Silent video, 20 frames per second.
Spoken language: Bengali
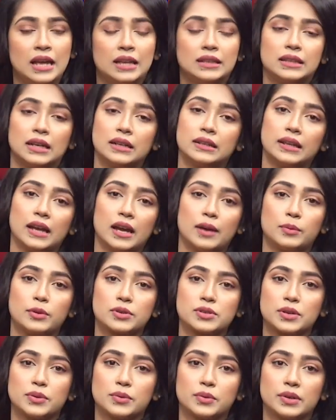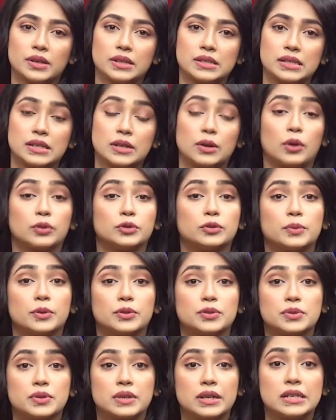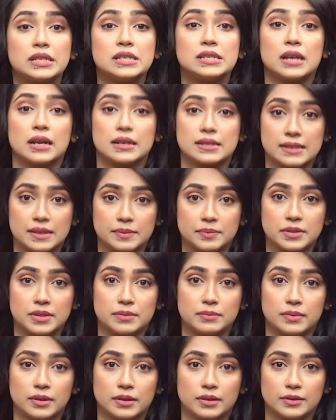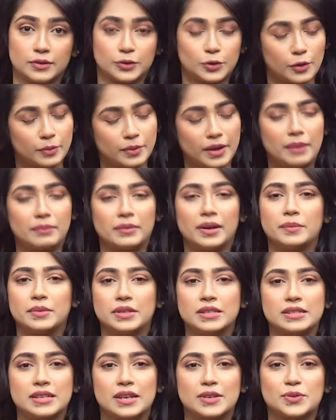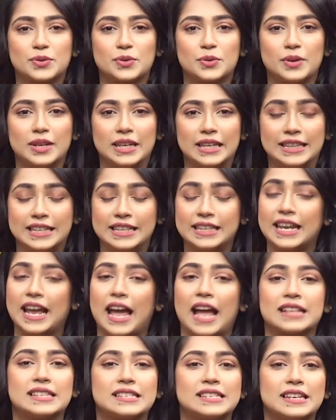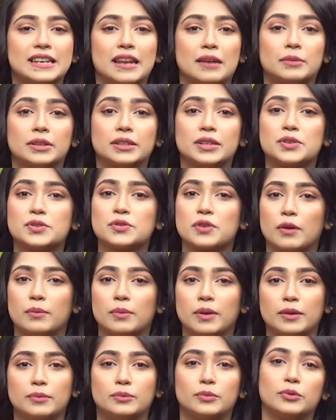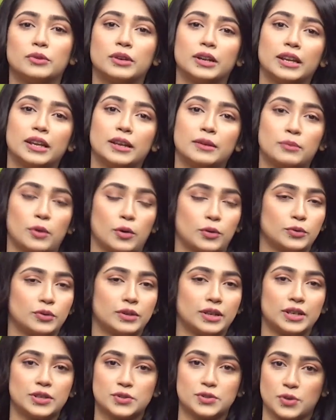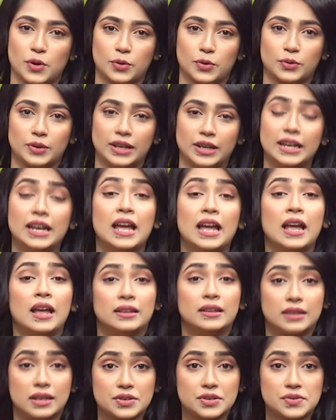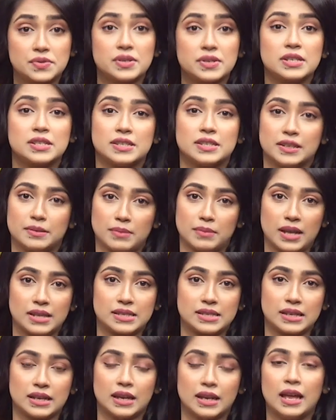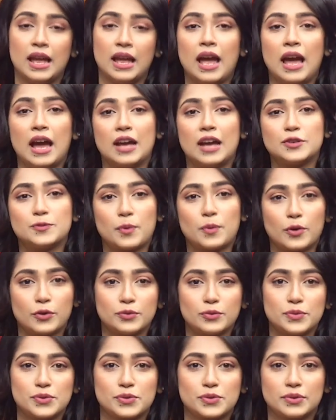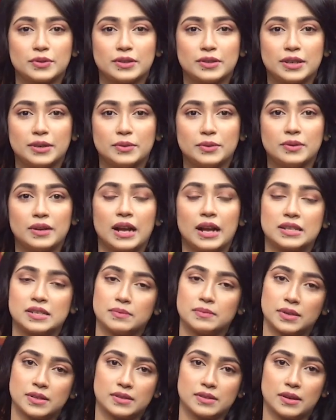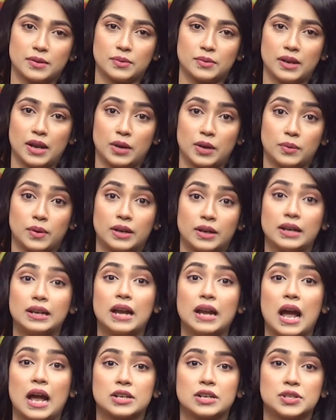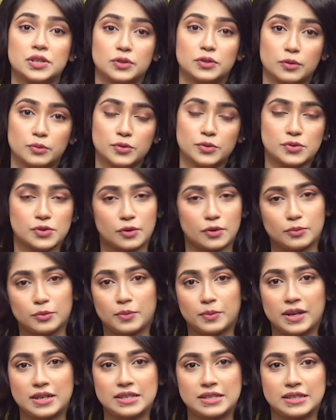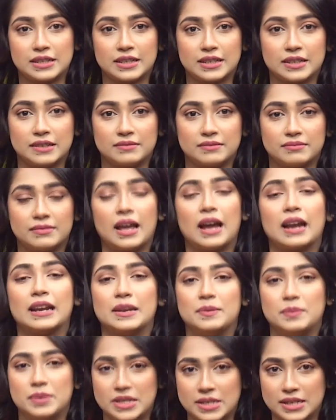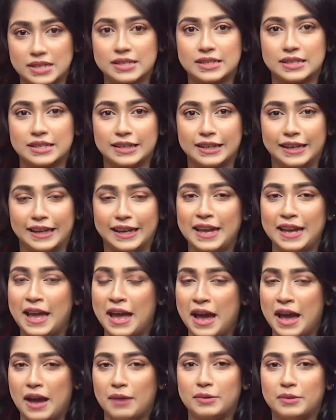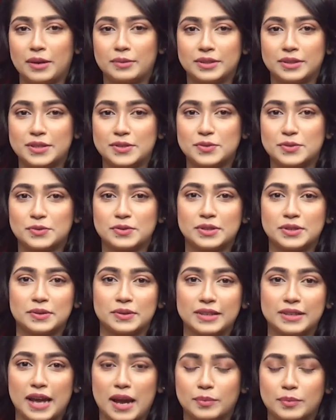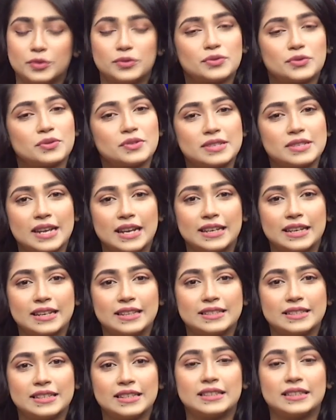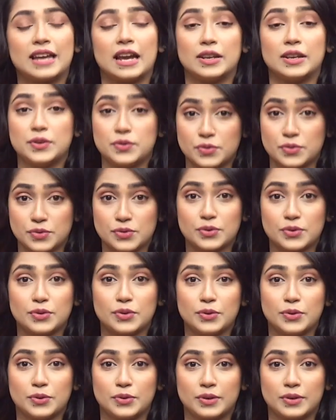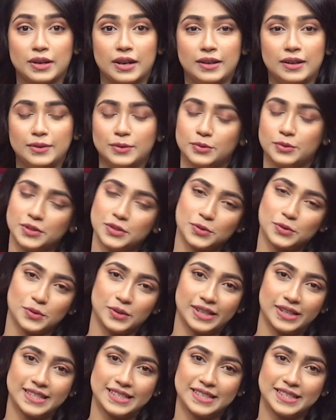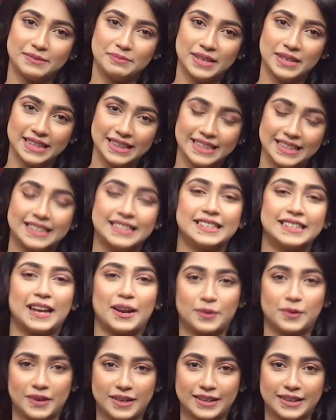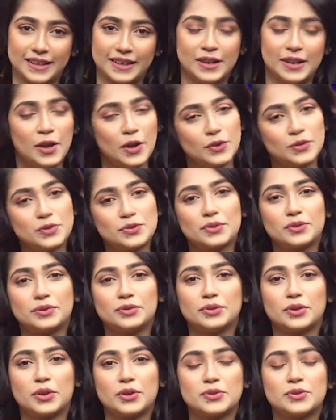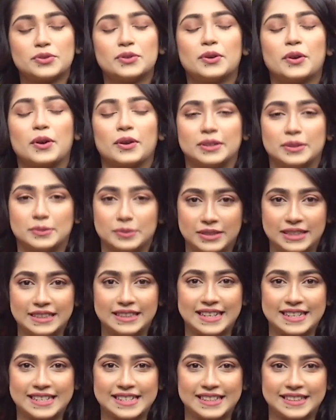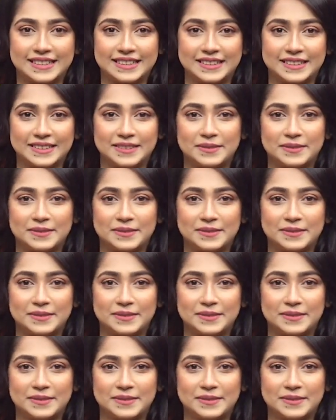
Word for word: তার দেহাবসান হয়েছে গত বছরের চার সেপ্টেম্বর তবে আমরা বিশ্বাস করি তিনি আছেন আমাদের সবার মনে মননে স্মরণে তার সৃষ্টির মাঝে আজ পরম শ্রদ্ধেয় গাজী মাজহারুল আনোয়ারের আশিতম জন্মবার্ষিকী আর এই বিশেষ দিনে আমরা আমাদের স্টুডিওতে আমন্ত্রণ জানিয়েছি তারই সুযোগ্য কন্যা গুণী সঙ্গীত শিল্পী দিঠি আনোয়ারকে চলুন দর্শক কথা বলি তার সাথে